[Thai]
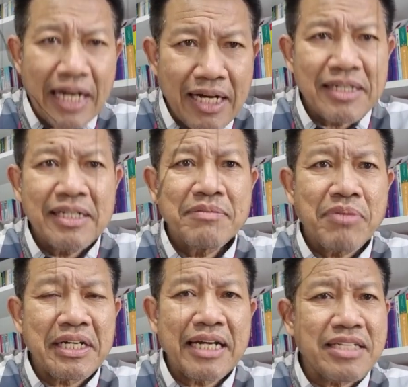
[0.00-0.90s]
นะเพ
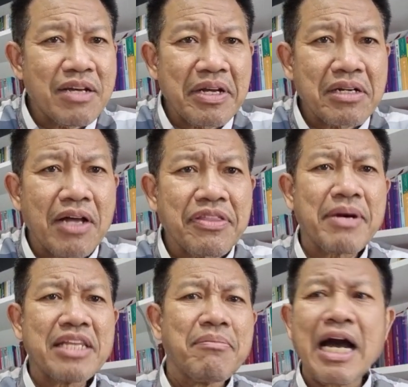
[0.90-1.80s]
ราะฉะนั้นชีวิตก็
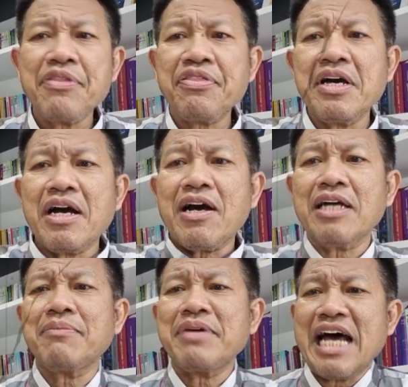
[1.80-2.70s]
สบายๆเสื้อก็
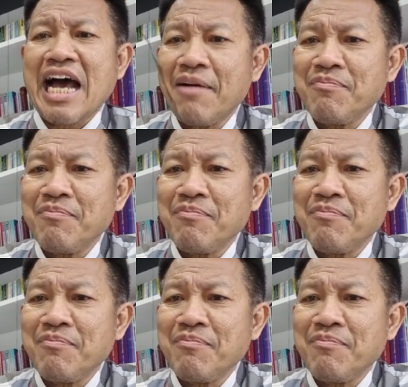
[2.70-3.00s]
ธรรมดา